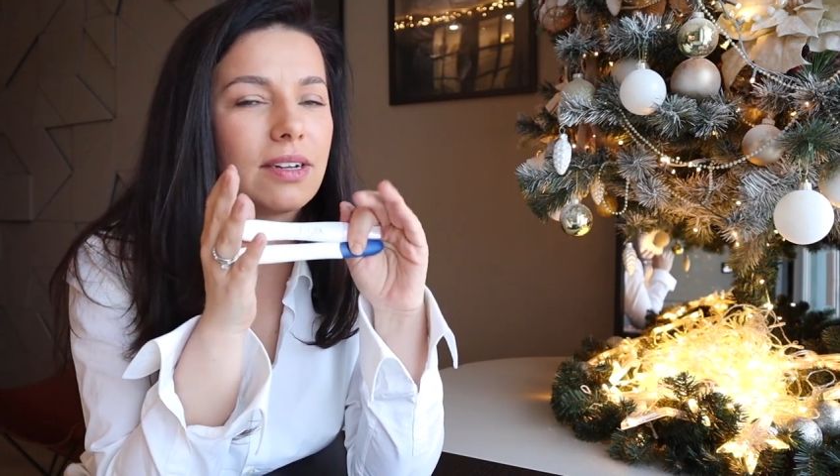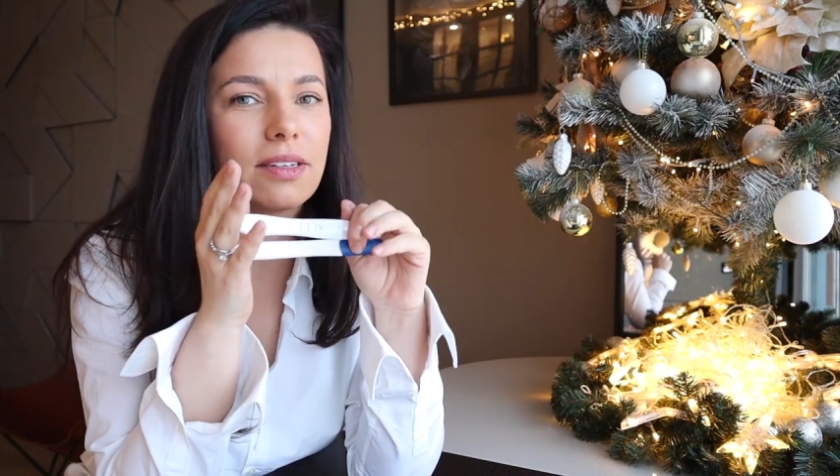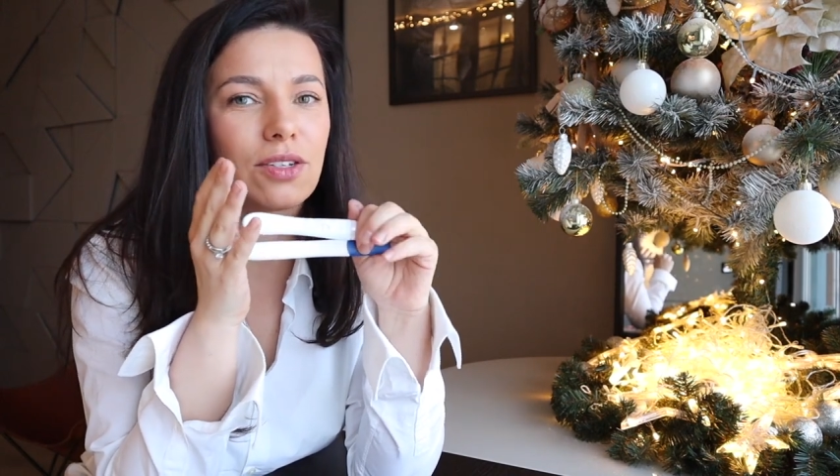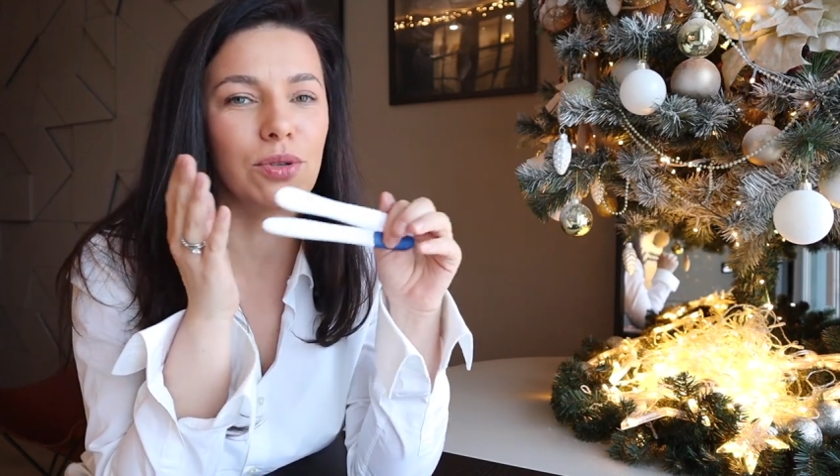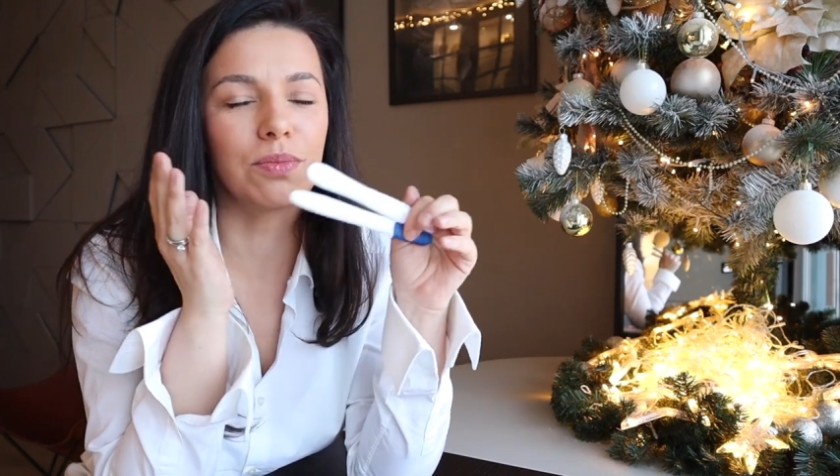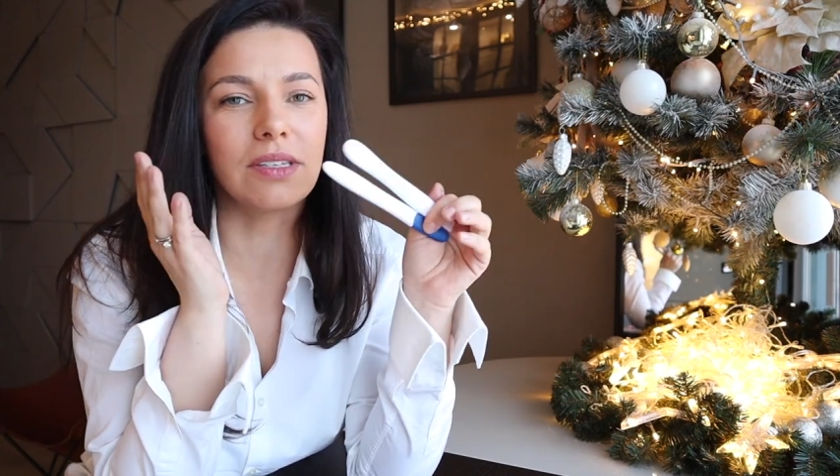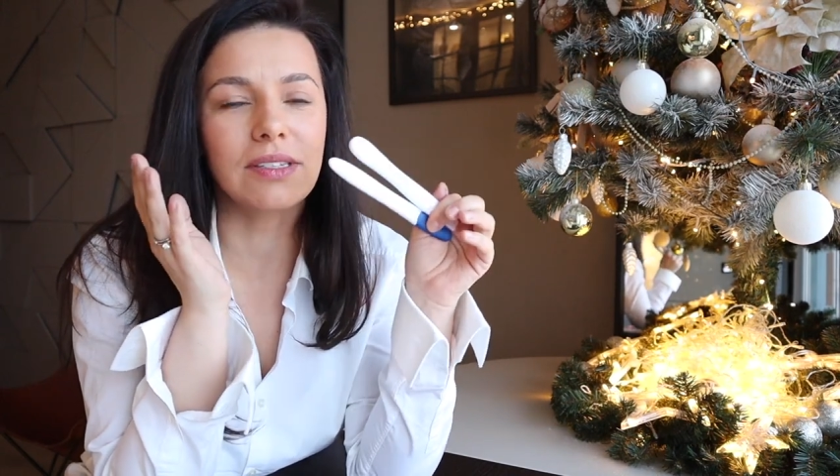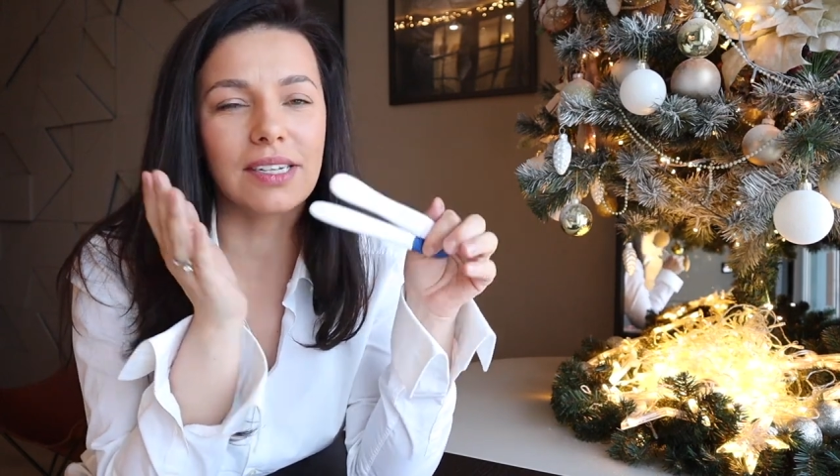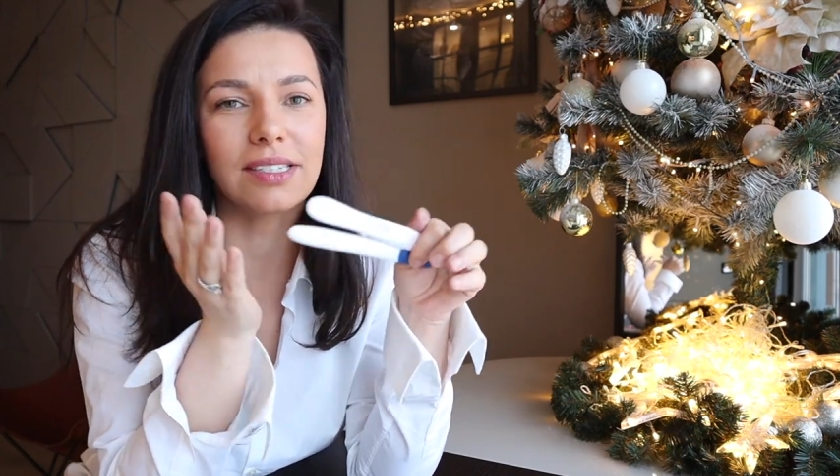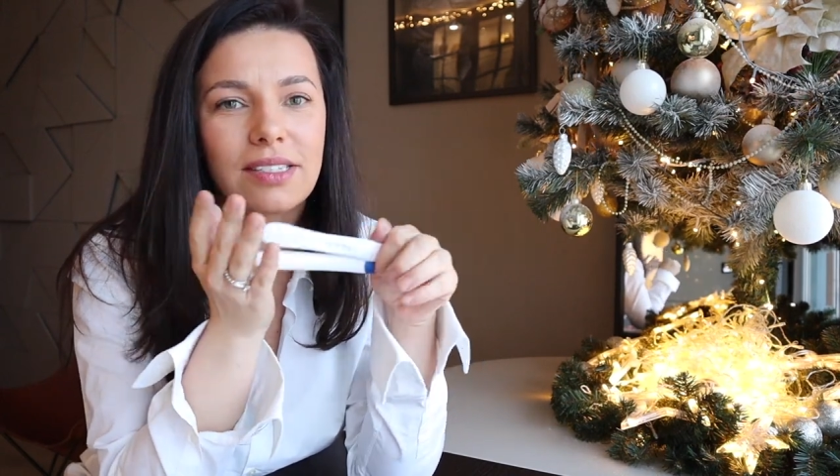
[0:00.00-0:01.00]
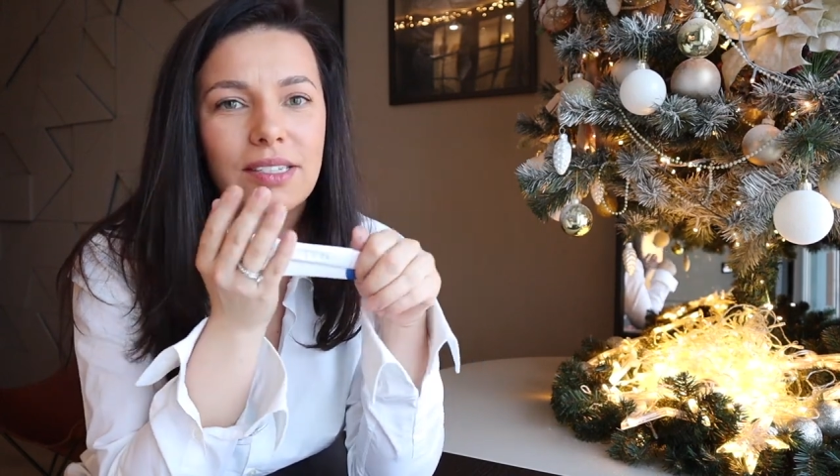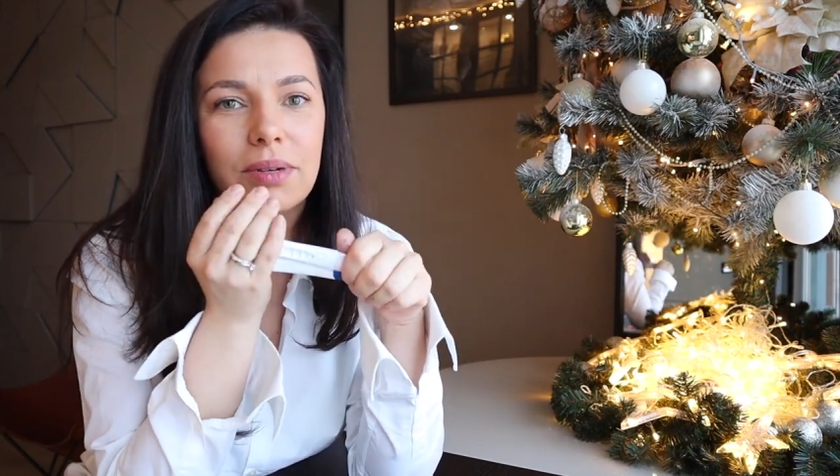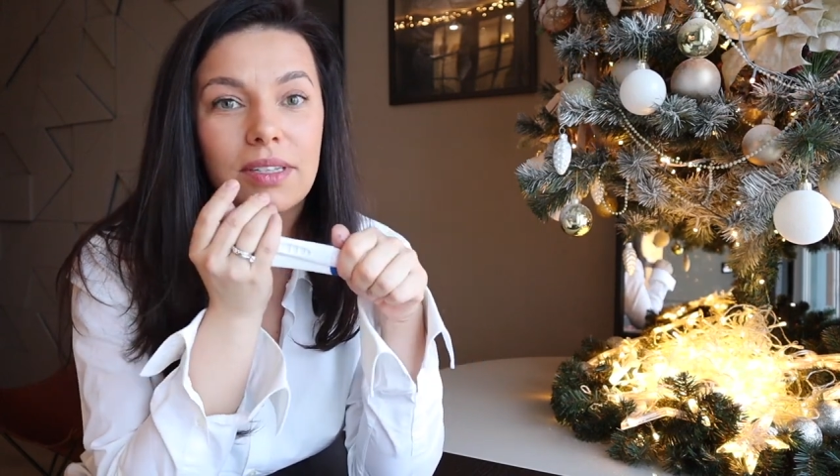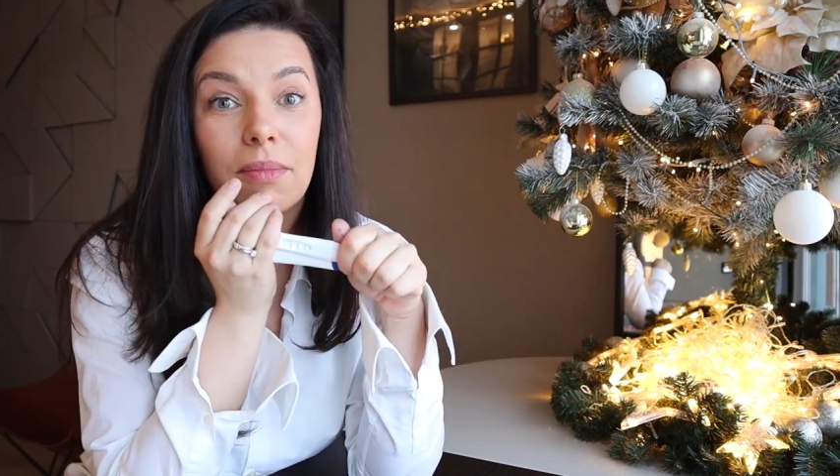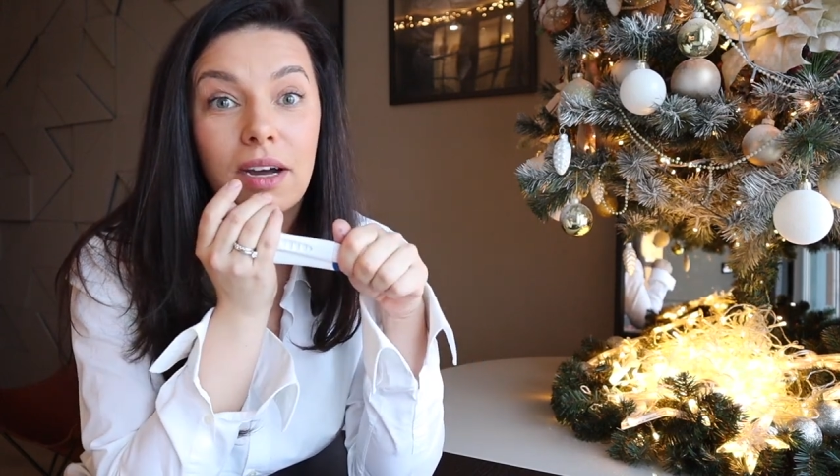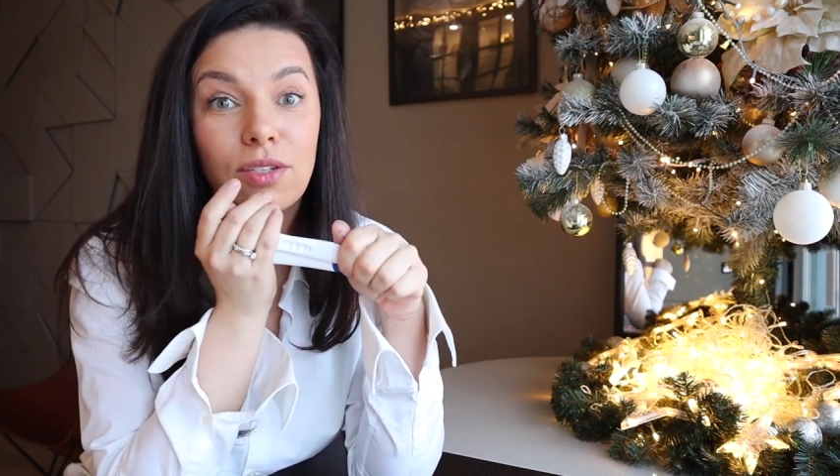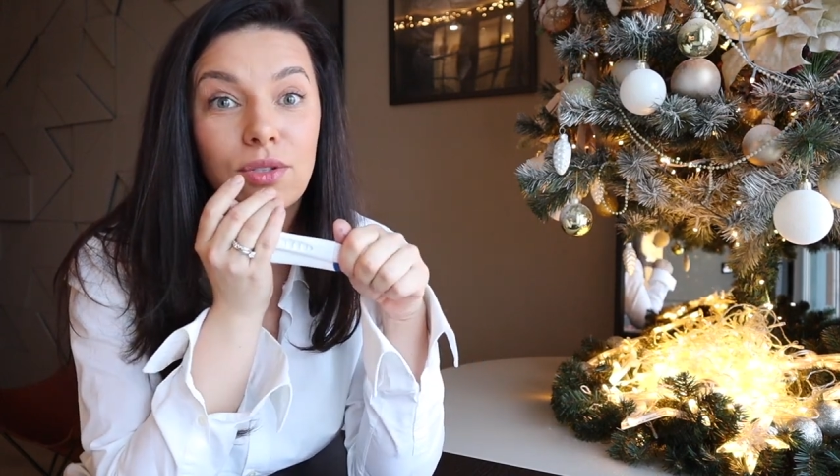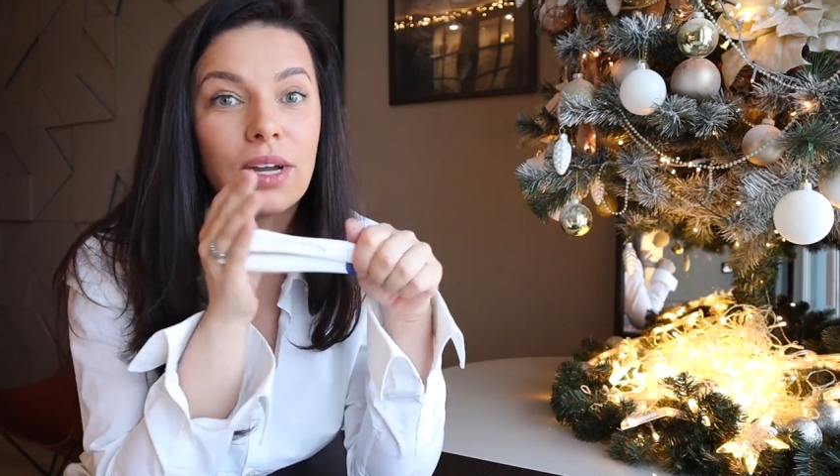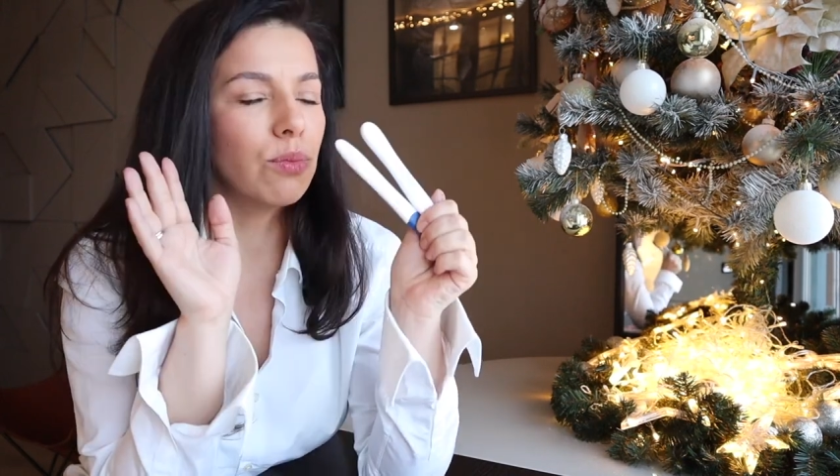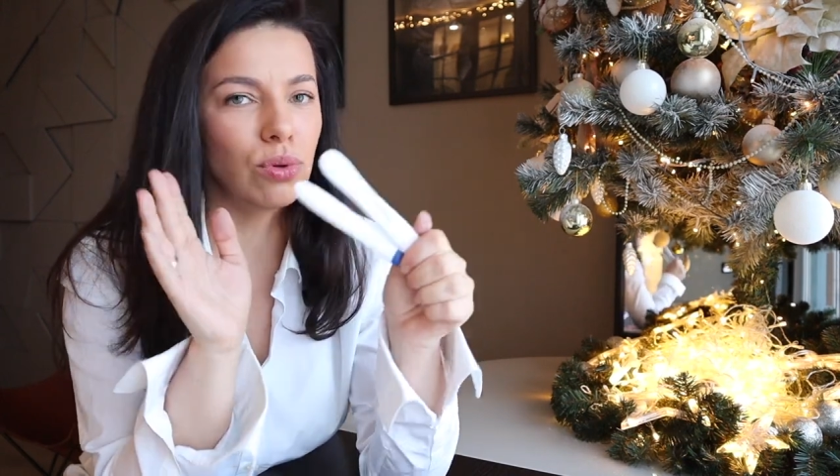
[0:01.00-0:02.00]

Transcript: для, чтобы не сказать об этом Марсу.